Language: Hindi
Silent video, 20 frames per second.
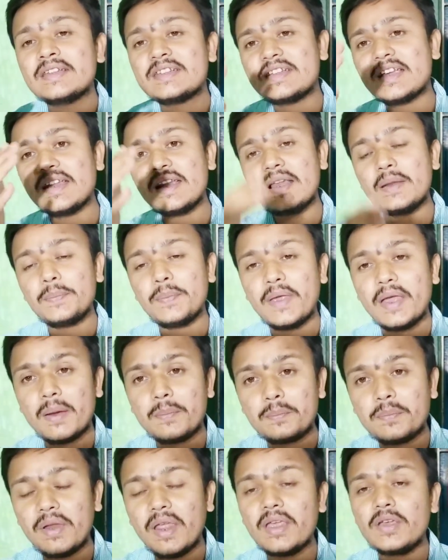चैनल पे
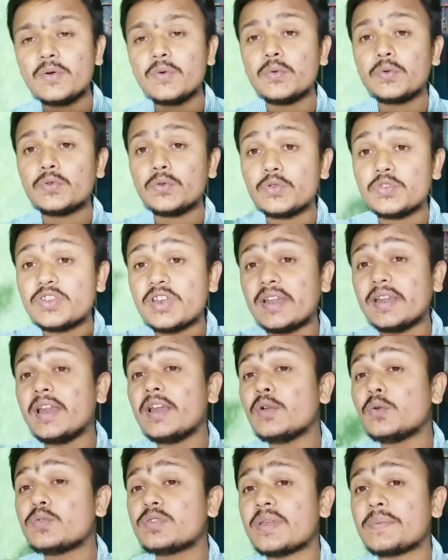आप नए हो तो
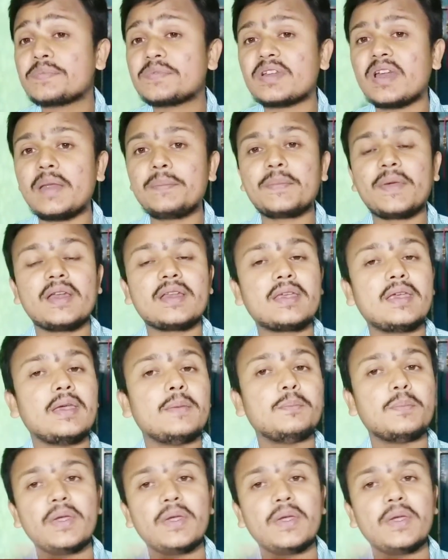चैनल को सब्सक्राइब करके